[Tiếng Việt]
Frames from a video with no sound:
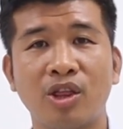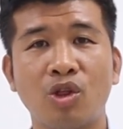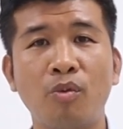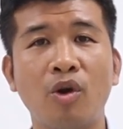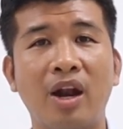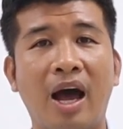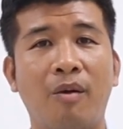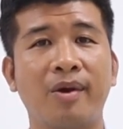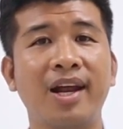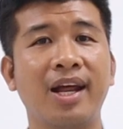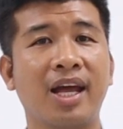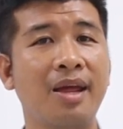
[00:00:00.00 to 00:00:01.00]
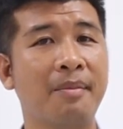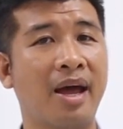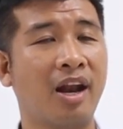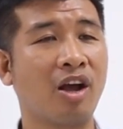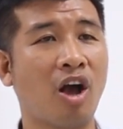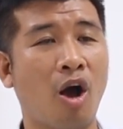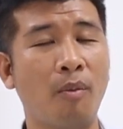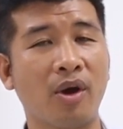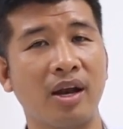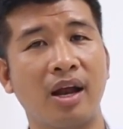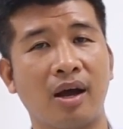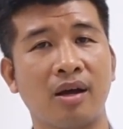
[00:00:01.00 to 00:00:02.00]
túi bùn lỏng đấy thì khi mà nó có một
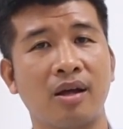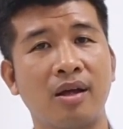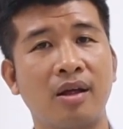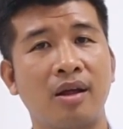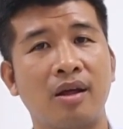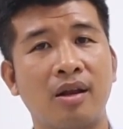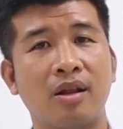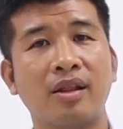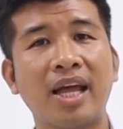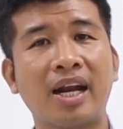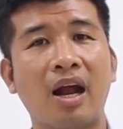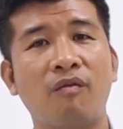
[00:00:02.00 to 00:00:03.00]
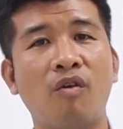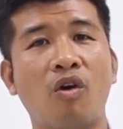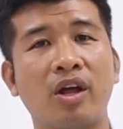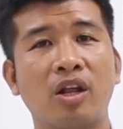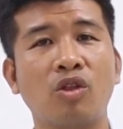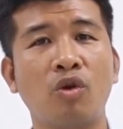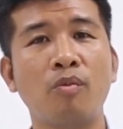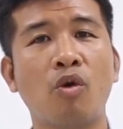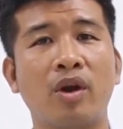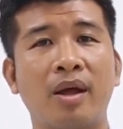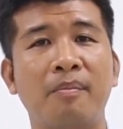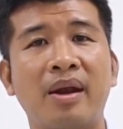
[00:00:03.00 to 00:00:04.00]
cái lực nó tác động vô thì cái túi
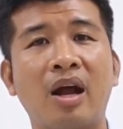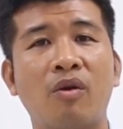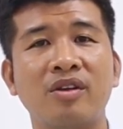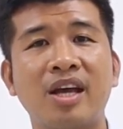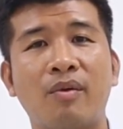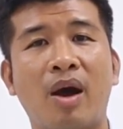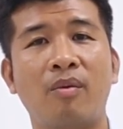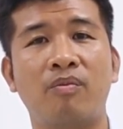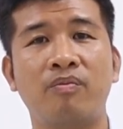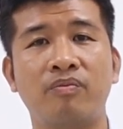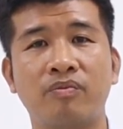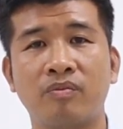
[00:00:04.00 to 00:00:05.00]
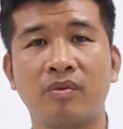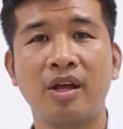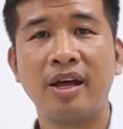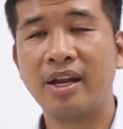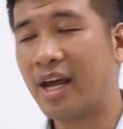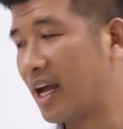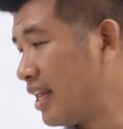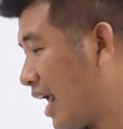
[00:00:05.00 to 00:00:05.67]
bùn đấy bắt đầu nó dao động thì cái